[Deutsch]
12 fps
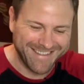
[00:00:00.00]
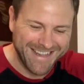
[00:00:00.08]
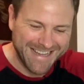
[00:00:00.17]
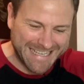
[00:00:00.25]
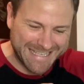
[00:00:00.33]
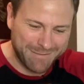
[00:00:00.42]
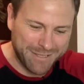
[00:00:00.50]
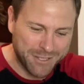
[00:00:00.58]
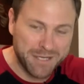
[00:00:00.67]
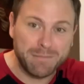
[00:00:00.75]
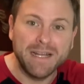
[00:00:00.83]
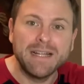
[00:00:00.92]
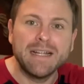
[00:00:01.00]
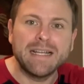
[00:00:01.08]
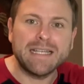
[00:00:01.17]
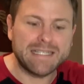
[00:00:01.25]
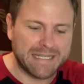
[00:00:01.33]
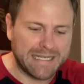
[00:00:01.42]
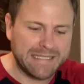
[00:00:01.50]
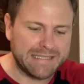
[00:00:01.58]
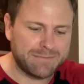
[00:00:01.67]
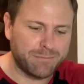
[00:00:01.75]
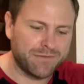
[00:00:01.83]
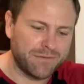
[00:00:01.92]
Ist aber nicht schlimm. Ich
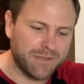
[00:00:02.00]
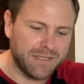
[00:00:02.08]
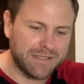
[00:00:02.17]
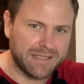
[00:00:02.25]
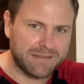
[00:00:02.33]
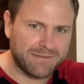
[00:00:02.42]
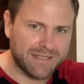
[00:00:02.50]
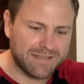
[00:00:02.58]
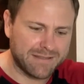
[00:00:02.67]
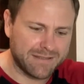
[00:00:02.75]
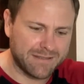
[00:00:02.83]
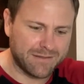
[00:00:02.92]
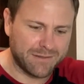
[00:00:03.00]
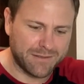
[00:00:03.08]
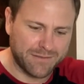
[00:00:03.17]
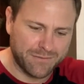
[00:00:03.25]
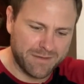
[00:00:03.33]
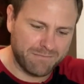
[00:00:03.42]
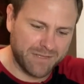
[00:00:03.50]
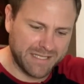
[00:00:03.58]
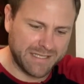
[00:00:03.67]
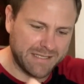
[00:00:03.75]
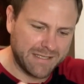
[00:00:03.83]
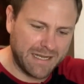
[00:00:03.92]
reiß, bevor ich jetzt was noch zu dem
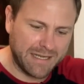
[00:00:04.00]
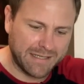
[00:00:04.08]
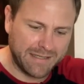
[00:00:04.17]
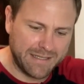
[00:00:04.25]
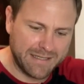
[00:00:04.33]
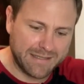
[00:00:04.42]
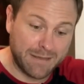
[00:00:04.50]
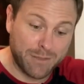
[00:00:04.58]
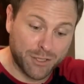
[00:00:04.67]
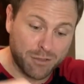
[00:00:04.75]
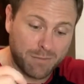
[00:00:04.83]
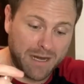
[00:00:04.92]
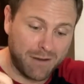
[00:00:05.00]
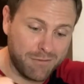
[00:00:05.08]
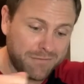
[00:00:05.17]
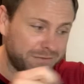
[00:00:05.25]
Whisky sage, den jetzt aber schon mal auf